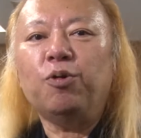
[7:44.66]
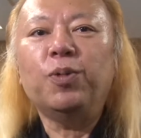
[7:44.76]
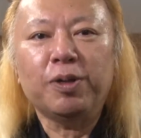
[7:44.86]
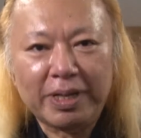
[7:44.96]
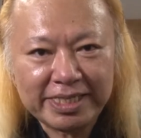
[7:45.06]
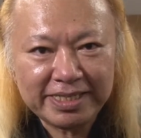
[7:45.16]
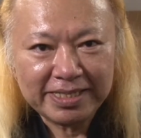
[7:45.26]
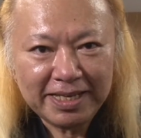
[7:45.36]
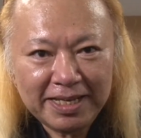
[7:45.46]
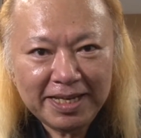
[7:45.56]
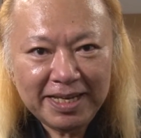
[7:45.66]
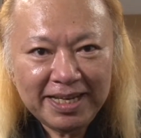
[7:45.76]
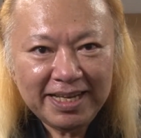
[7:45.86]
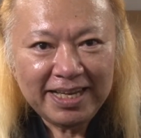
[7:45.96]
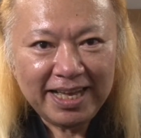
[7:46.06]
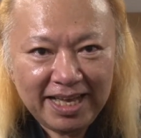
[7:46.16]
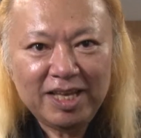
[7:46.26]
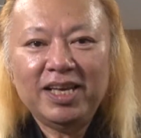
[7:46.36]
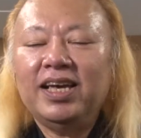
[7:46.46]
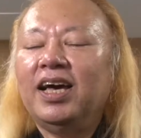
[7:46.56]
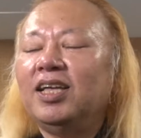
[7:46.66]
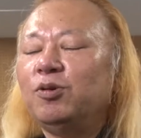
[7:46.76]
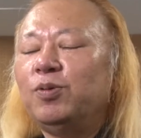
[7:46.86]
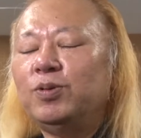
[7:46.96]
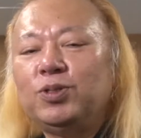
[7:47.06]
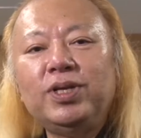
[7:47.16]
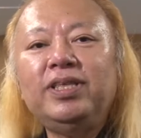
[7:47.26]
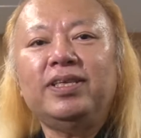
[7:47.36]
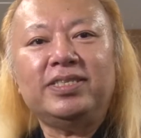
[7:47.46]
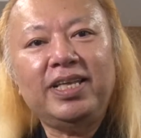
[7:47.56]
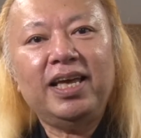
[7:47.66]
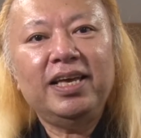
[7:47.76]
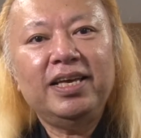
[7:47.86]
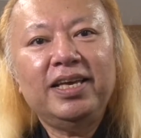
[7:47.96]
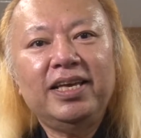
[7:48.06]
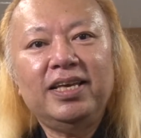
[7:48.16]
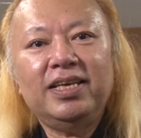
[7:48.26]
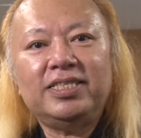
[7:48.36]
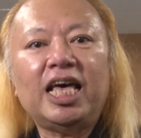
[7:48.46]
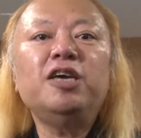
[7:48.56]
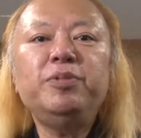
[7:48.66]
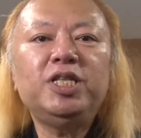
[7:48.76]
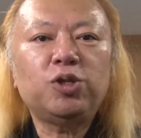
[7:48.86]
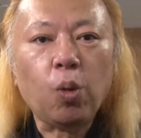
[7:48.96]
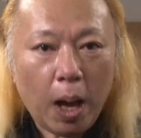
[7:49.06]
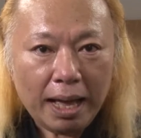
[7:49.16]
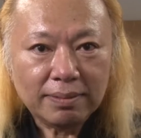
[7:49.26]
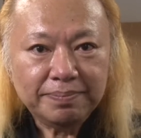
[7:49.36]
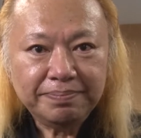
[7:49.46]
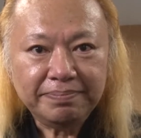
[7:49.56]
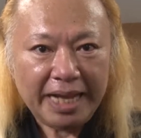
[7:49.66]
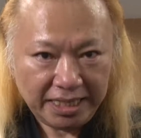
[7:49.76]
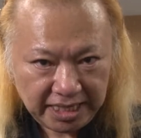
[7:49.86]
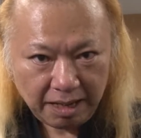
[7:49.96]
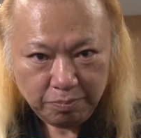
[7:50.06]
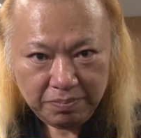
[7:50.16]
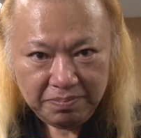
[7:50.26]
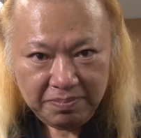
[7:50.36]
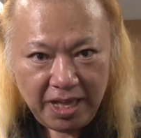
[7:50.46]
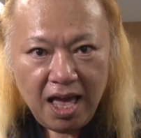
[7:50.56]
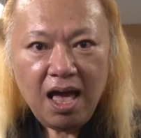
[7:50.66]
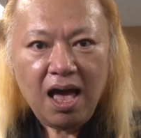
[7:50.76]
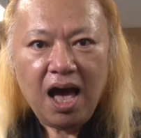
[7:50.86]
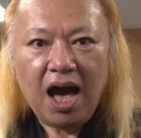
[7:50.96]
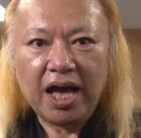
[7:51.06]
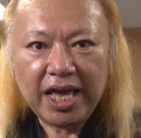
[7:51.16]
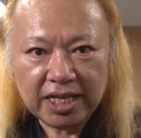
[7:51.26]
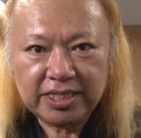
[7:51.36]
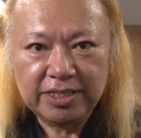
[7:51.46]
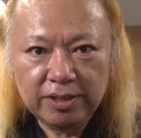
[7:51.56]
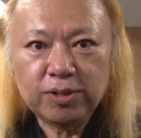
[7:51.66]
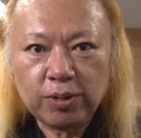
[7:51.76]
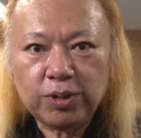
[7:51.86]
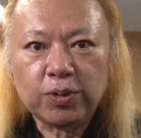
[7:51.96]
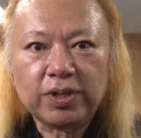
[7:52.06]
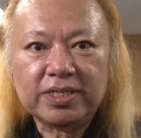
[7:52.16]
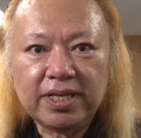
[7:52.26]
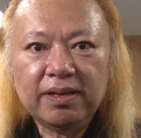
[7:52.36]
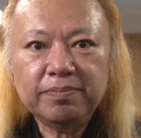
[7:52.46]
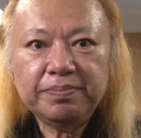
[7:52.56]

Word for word: は思いますえあのそれでですねえー、催眠とは何か操るということなんですね。